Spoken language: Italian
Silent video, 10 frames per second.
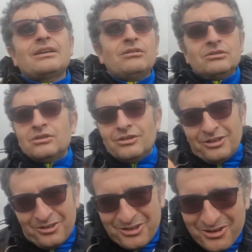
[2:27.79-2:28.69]
No, no,
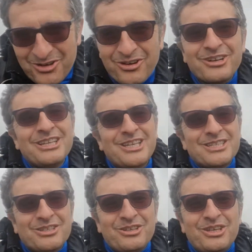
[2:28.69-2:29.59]
no, no, no,
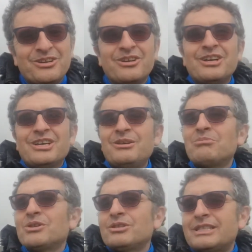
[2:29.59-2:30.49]
inizio io in
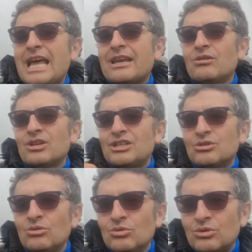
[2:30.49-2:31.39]
modo serio,
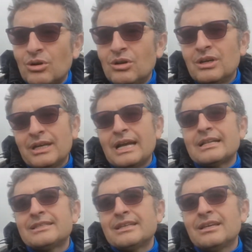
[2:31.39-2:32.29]
risoluto.
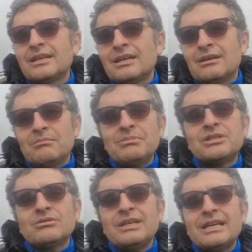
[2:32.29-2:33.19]
Ragazzi,
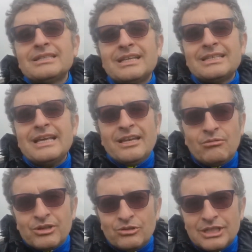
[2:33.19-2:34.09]
bisogna essere seri
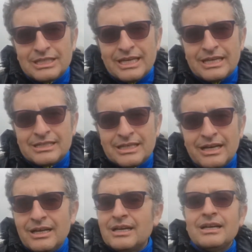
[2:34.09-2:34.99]
quando si scherza.
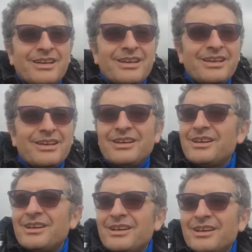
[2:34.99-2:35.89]

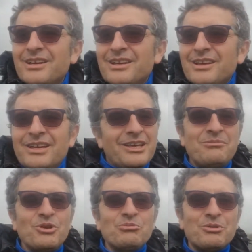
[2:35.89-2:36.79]
Eh, il
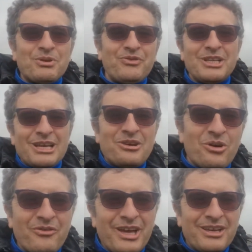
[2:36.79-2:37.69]
mio numero preferito è il
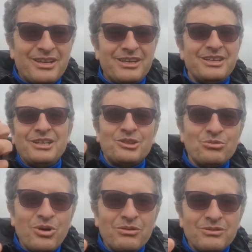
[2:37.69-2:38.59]
9. Il
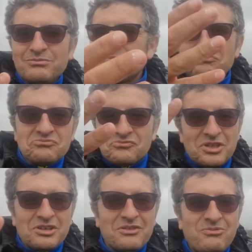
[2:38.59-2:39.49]
tuo?
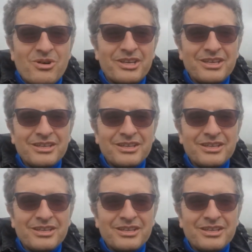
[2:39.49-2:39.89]
Quello che vuoi.